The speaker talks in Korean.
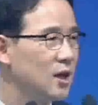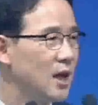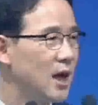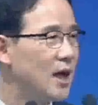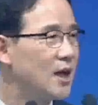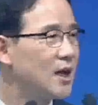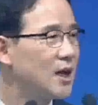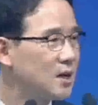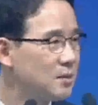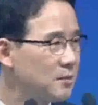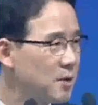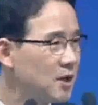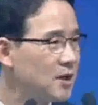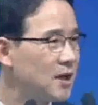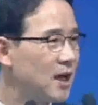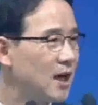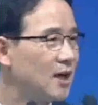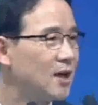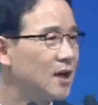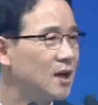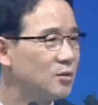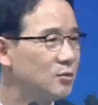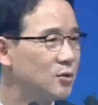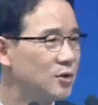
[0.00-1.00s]
하나님의
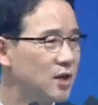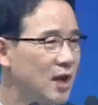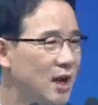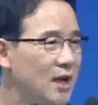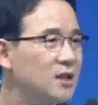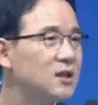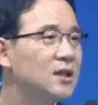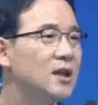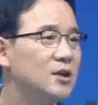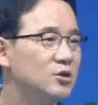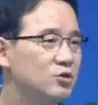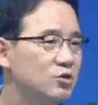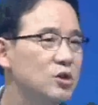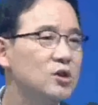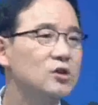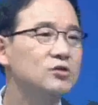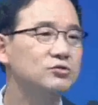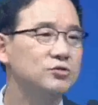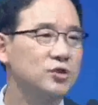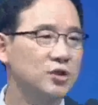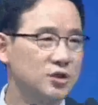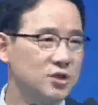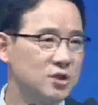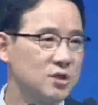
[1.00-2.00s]
나라를 위해서 한 달 쉴
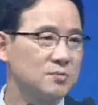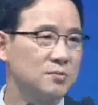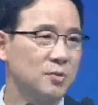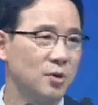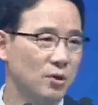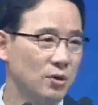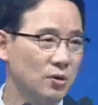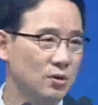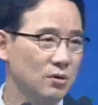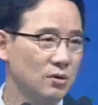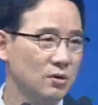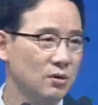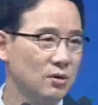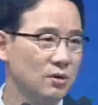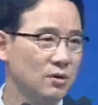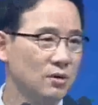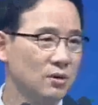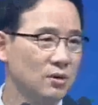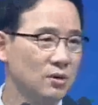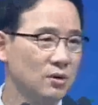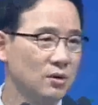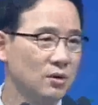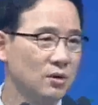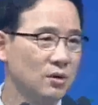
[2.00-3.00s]
수 있지 뭐.
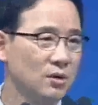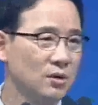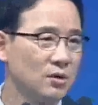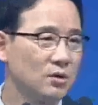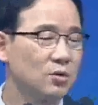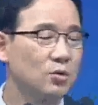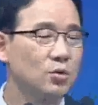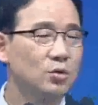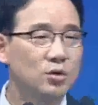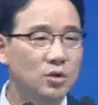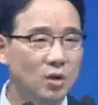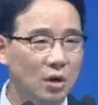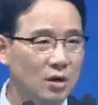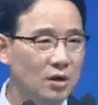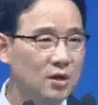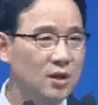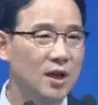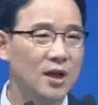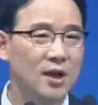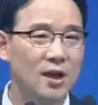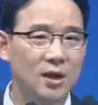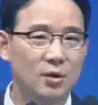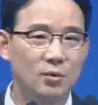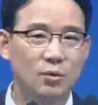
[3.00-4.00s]
그리고
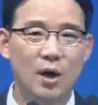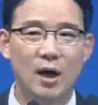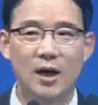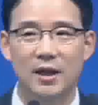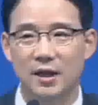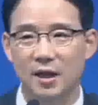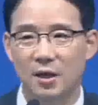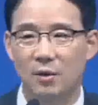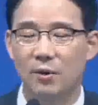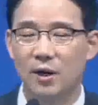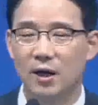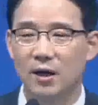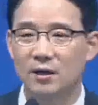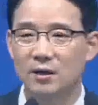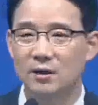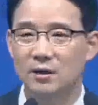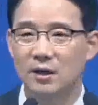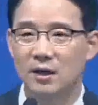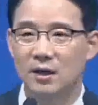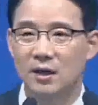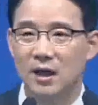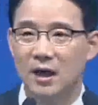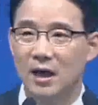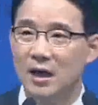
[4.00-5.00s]
결단하고 아내와
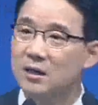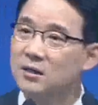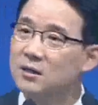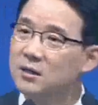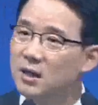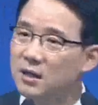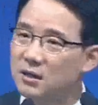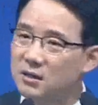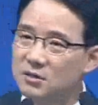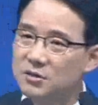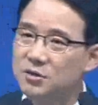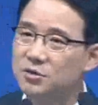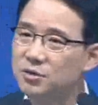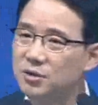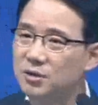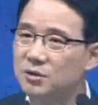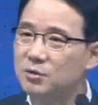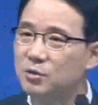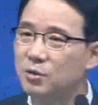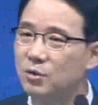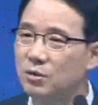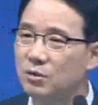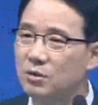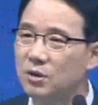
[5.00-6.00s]
한 달을
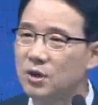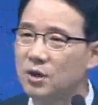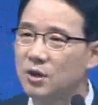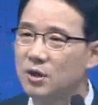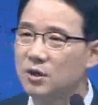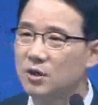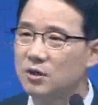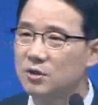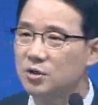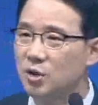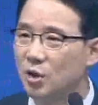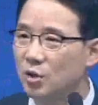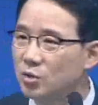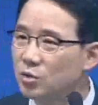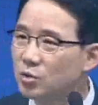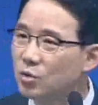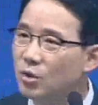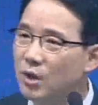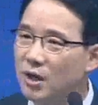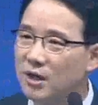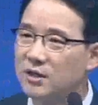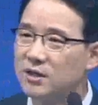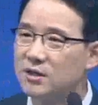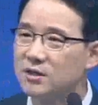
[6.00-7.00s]
쉬고
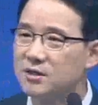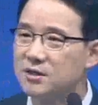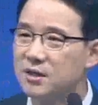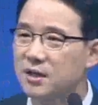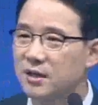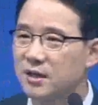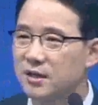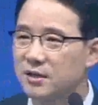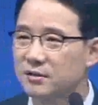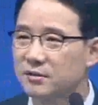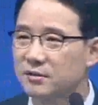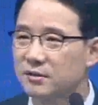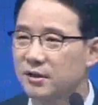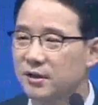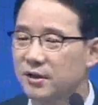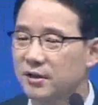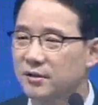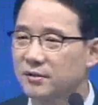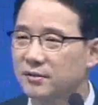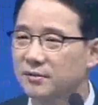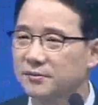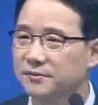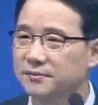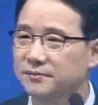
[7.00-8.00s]
전도하기 시작하는 거예요.
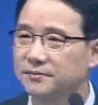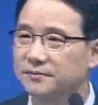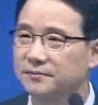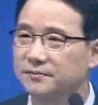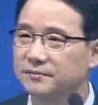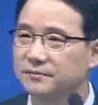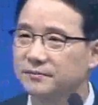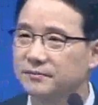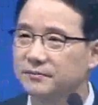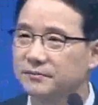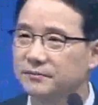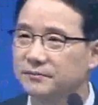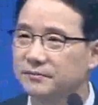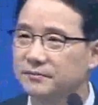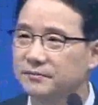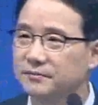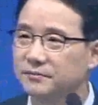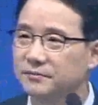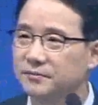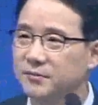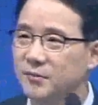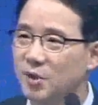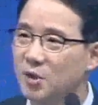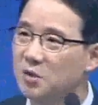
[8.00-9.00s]

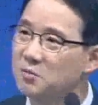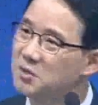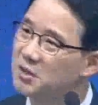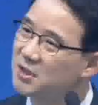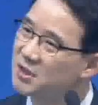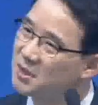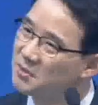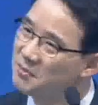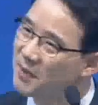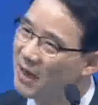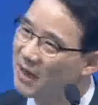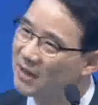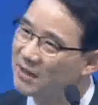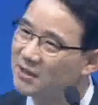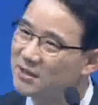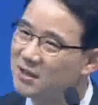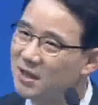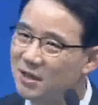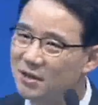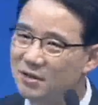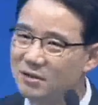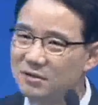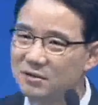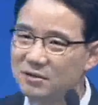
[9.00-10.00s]
여러분 이게 말이
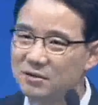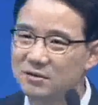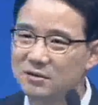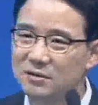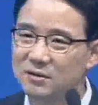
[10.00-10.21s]
돼요?